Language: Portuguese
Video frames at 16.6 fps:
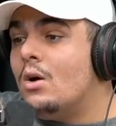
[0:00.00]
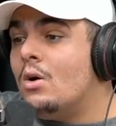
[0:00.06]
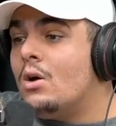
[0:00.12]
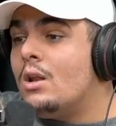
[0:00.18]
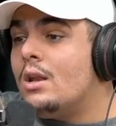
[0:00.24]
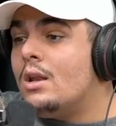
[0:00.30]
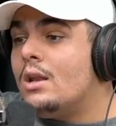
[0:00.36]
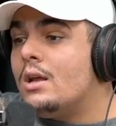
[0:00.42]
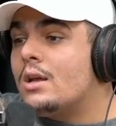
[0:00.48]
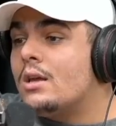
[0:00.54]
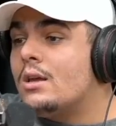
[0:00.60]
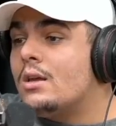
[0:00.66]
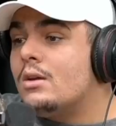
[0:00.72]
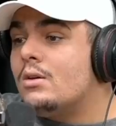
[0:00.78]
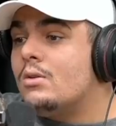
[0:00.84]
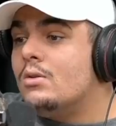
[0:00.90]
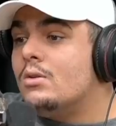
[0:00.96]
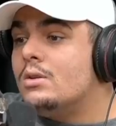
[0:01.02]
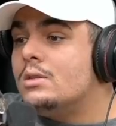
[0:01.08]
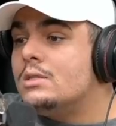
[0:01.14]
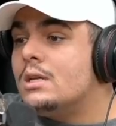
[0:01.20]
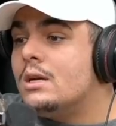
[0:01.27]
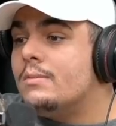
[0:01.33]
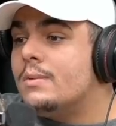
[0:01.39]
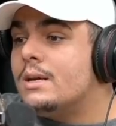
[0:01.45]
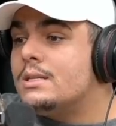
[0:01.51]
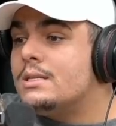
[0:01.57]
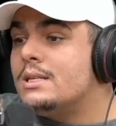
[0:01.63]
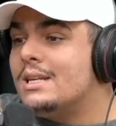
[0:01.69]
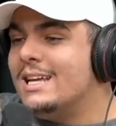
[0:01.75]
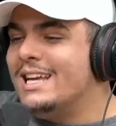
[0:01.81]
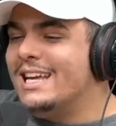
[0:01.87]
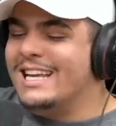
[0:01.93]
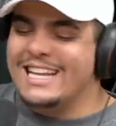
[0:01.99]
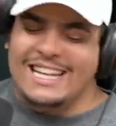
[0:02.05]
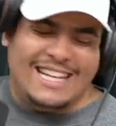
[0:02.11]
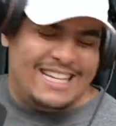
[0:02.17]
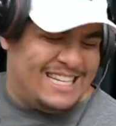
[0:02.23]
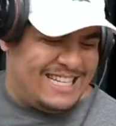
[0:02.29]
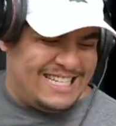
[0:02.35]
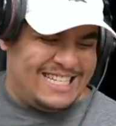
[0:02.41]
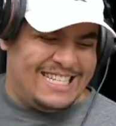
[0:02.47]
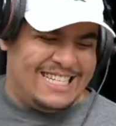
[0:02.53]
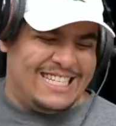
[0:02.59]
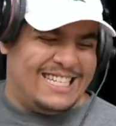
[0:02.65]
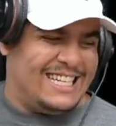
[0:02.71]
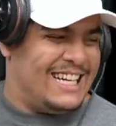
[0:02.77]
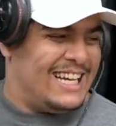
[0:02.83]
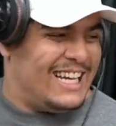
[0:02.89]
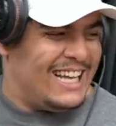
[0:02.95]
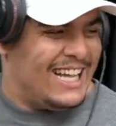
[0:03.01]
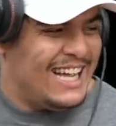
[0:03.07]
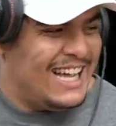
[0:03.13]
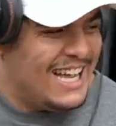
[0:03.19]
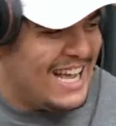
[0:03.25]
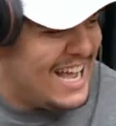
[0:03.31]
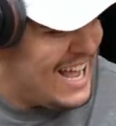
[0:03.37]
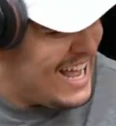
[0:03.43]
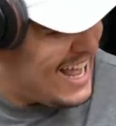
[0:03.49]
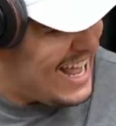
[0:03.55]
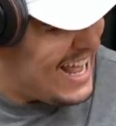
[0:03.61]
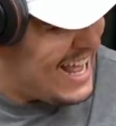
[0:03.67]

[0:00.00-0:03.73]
Olha que coisa. Meu pau que eu vou cantar isso aí.